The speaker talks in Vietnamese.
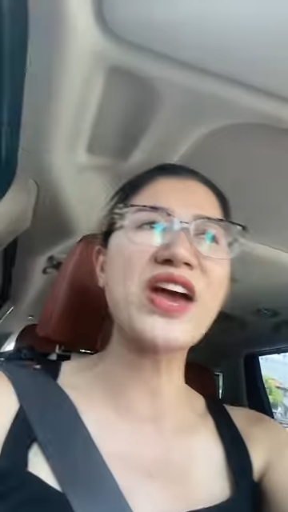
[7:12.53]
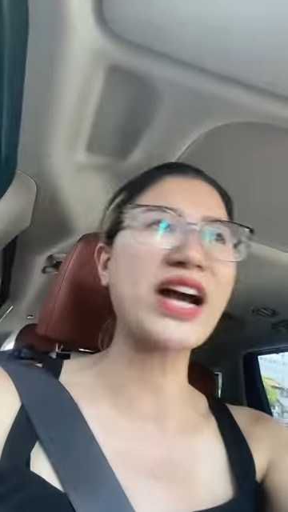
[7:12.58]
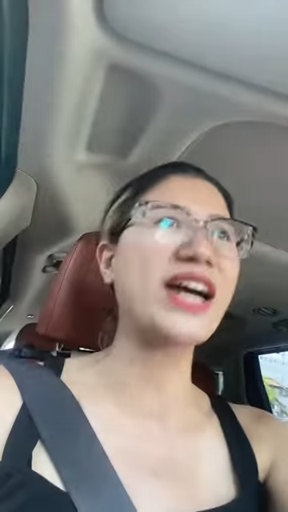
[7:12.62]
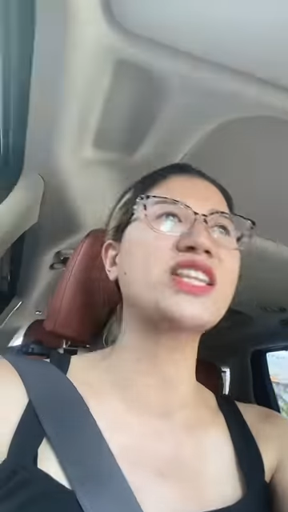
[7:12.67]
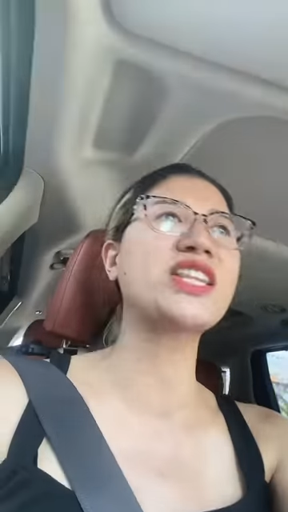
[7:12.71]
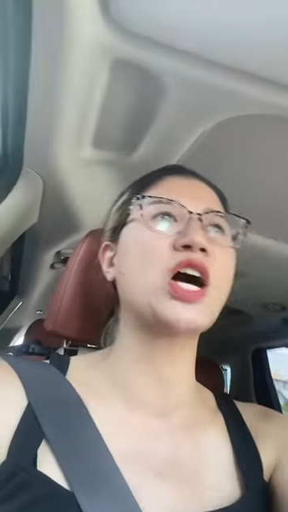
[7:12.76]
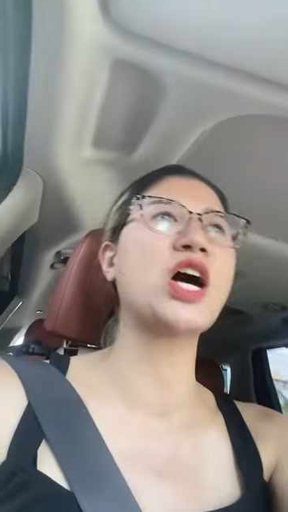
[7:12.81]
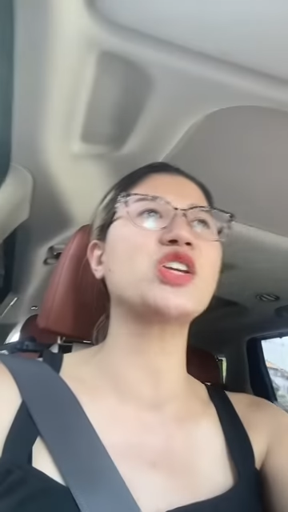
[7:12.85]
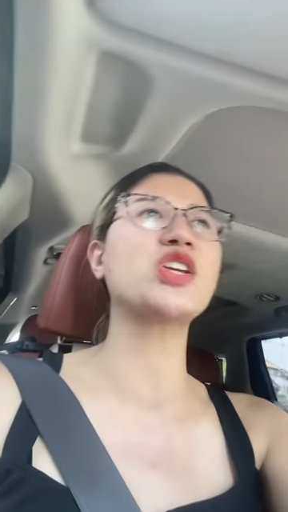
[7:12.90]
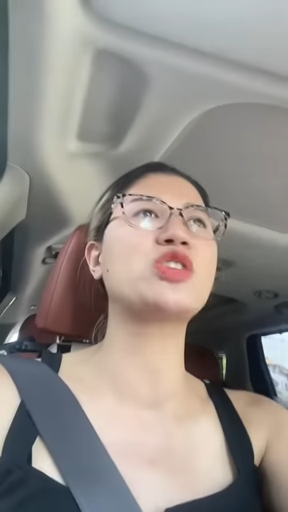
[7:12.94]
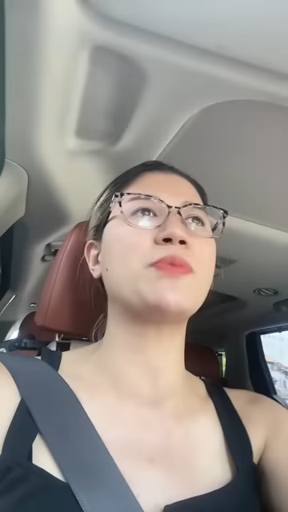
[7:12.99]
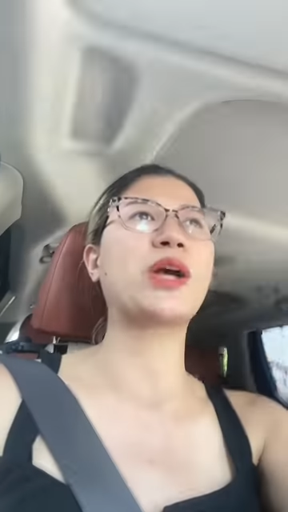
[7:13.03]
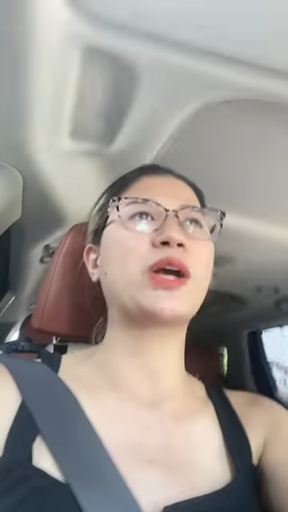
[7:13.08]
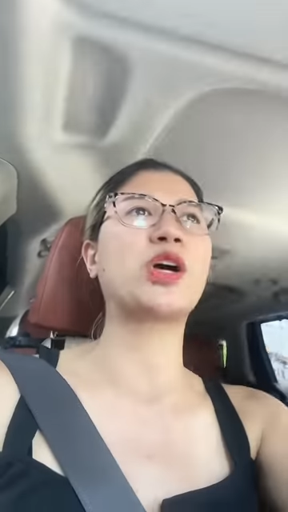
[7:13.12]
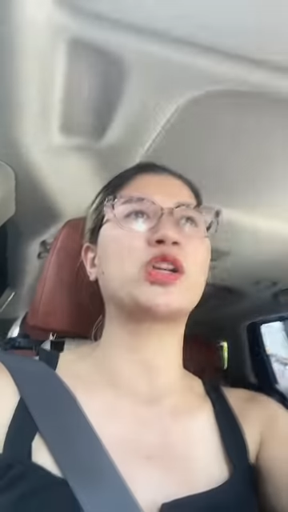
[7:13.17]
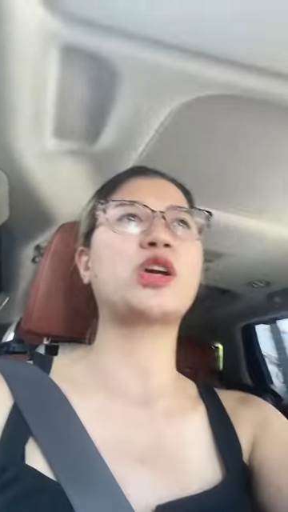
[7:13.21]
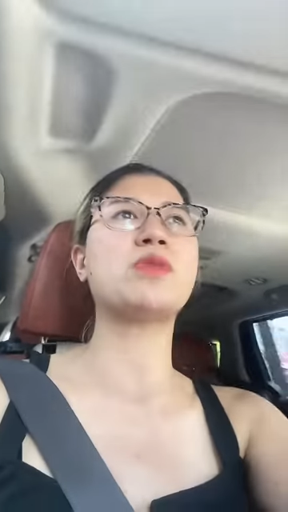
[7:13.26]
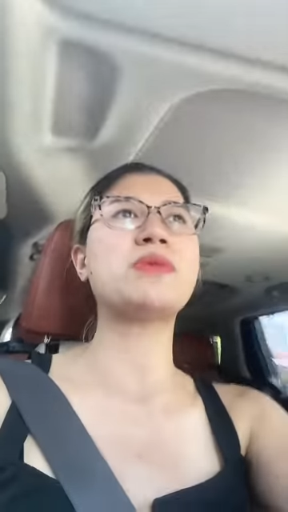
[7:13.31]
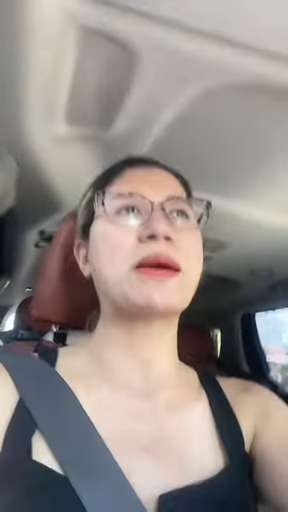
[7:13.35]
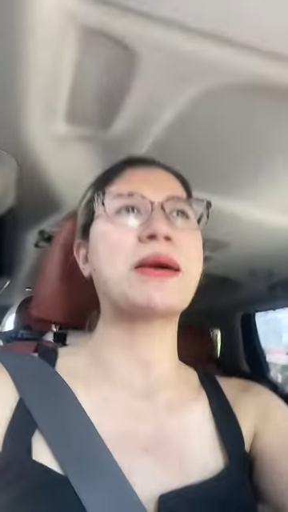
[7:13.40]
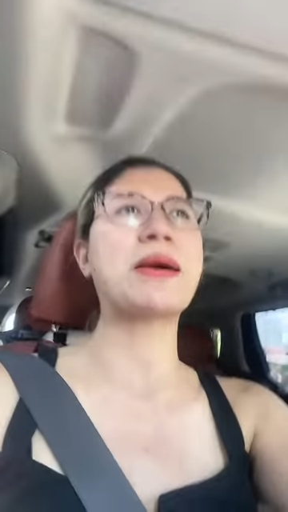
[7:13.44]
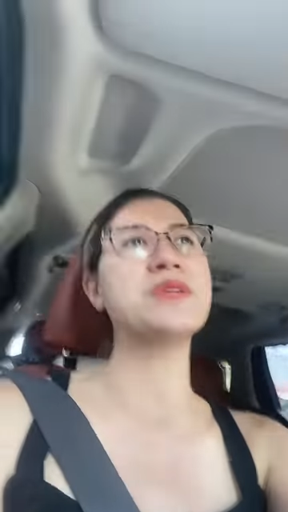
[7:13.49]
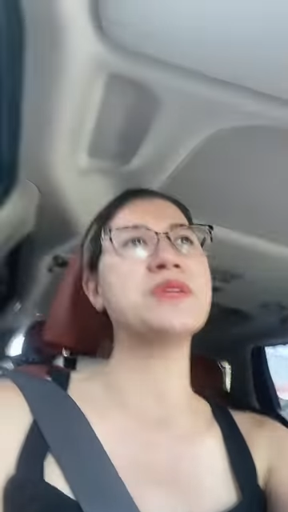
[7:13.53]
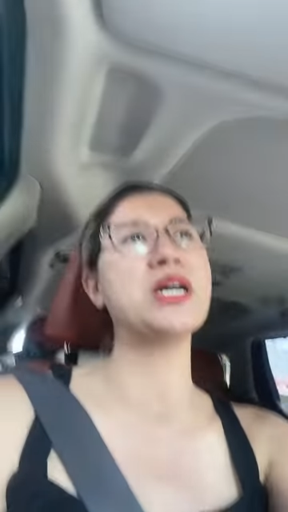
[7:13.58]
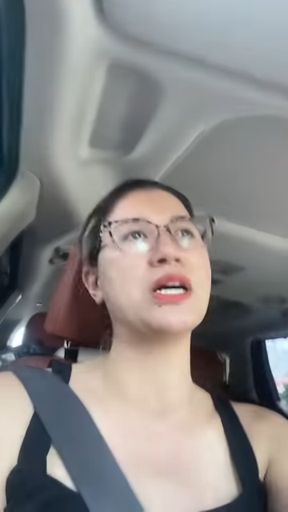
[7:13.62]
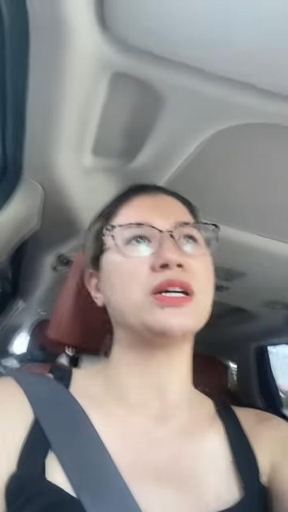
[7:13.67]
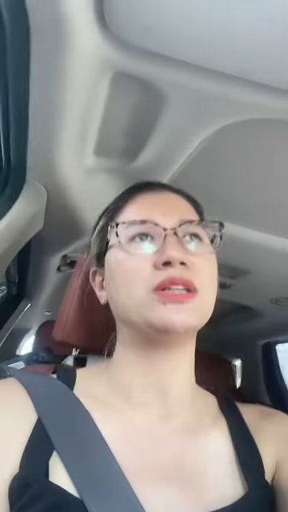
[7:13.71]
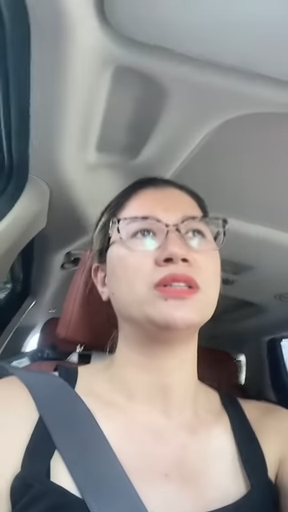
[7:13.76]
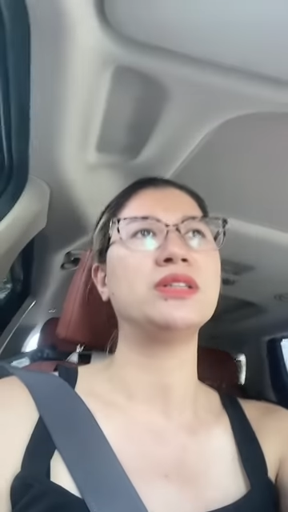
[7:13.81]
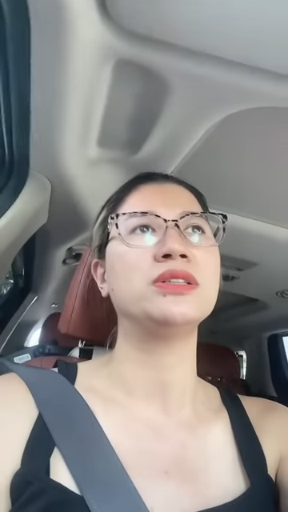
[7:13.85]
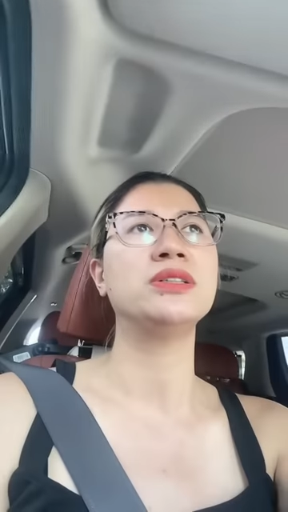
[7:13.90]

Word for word: cái việc này thôi chúng mày còn không làm được